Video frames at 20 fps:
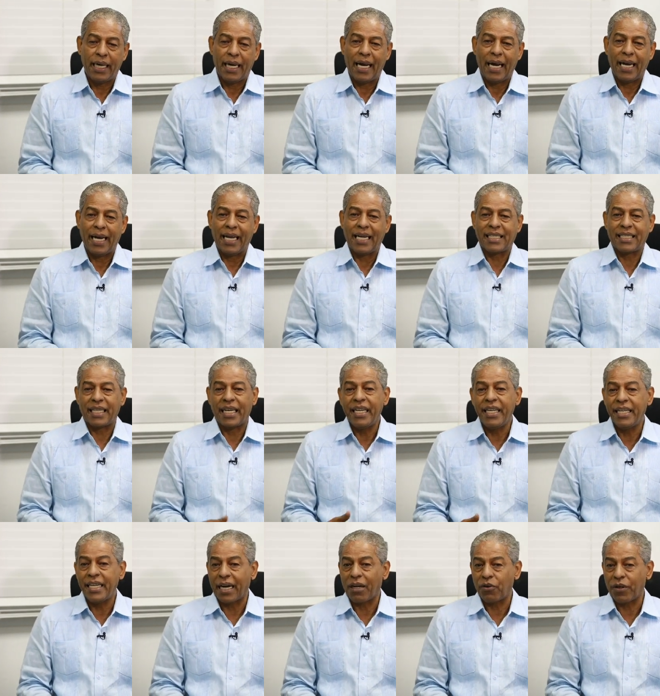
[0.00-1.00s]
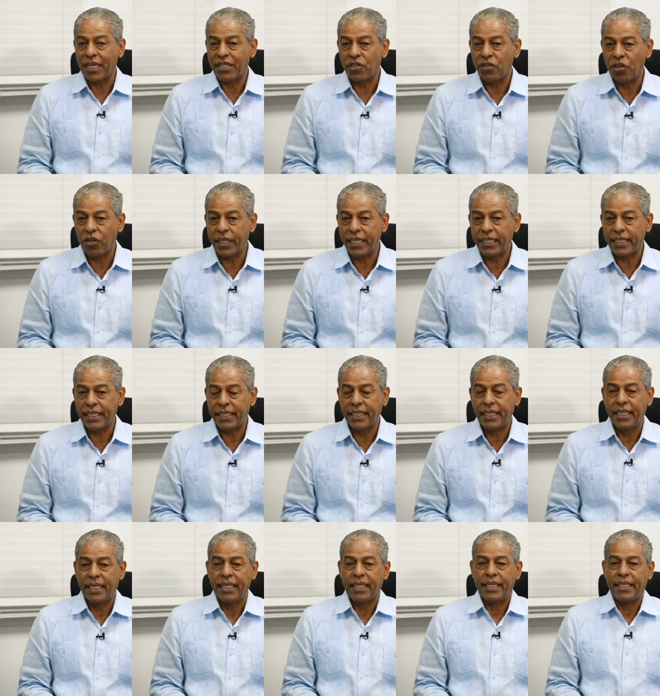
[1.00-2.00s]
a las inauguraciones
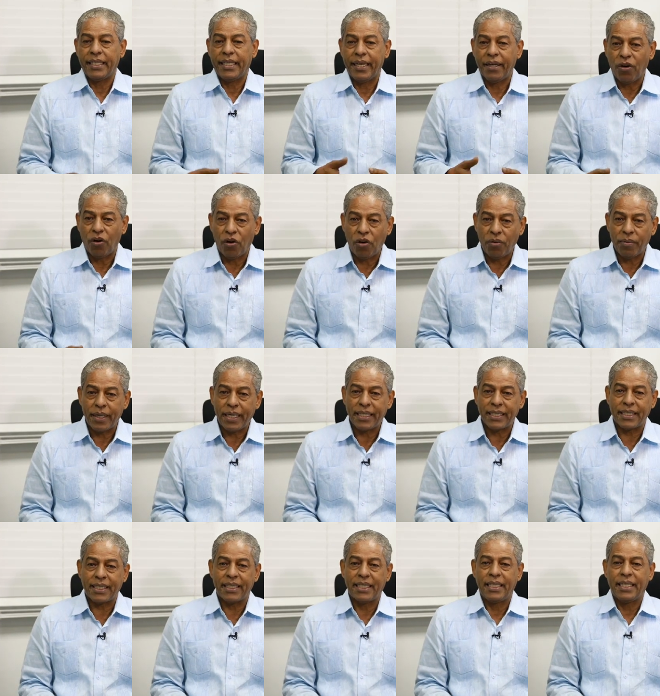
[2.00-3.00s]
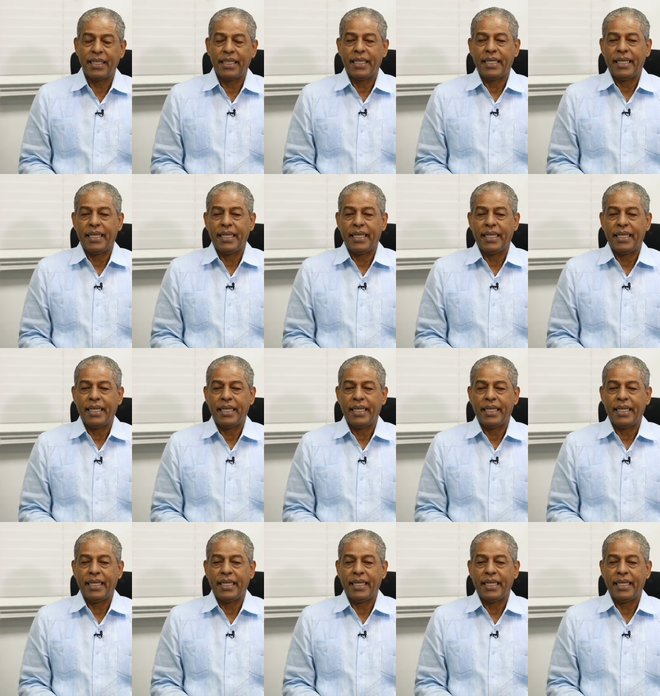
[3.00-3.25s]
de obras